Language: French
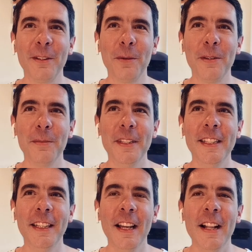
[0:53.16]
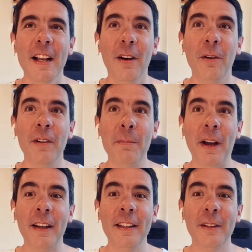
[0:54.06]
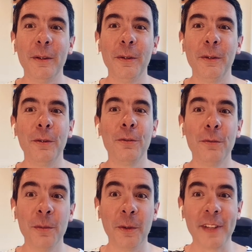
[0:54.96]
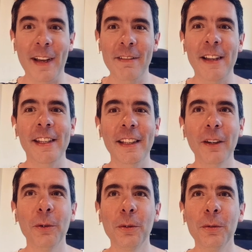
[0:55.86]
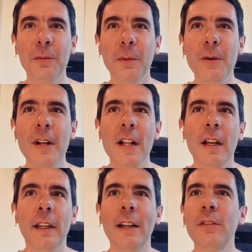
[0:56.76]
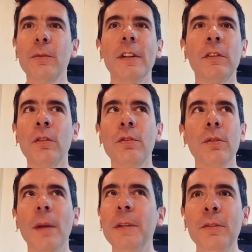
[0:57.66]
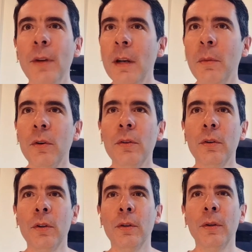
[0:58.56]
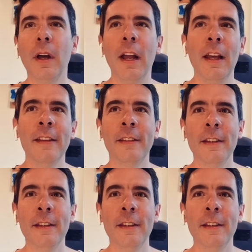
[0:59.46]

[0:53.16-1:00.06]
avec toi, Dominique. On va parler euh, justement travail et recrutement. Quels sont les enjeux habituellement euh, à la